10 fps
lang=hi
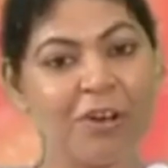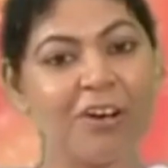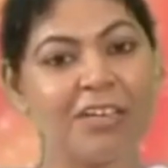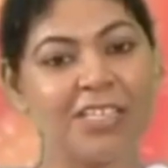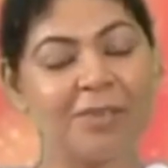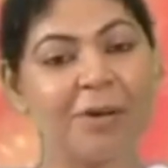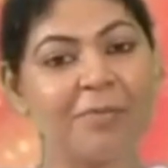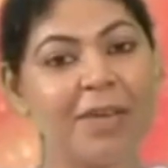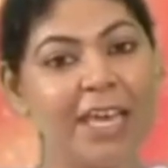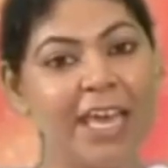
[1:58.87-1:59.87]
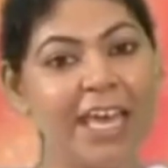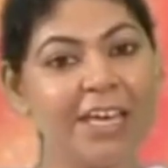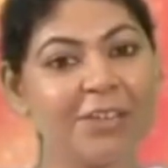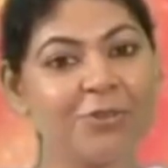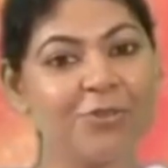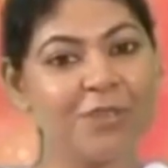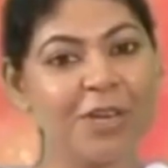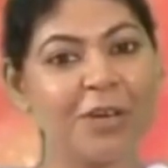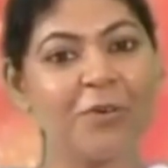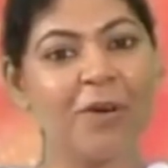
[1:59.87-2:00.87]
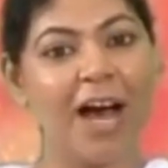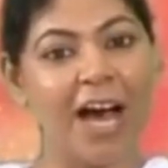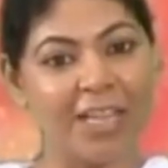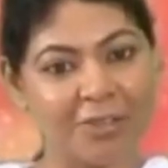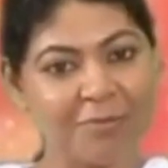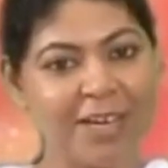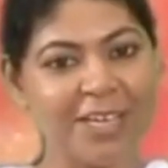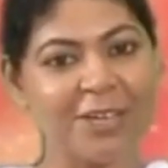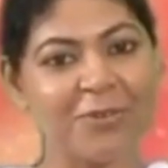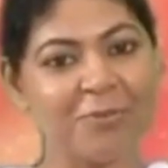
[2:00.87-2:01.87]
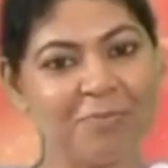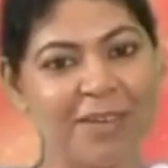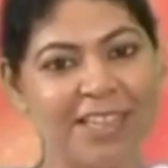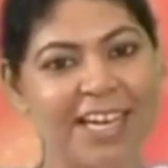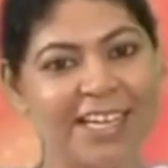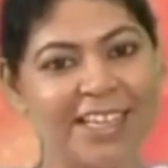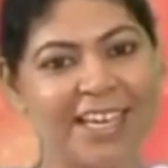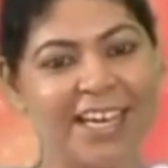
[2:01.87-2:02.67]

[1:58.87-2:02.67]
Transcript: और जब हम एक दूसरे को आत्मा के रूप में देखते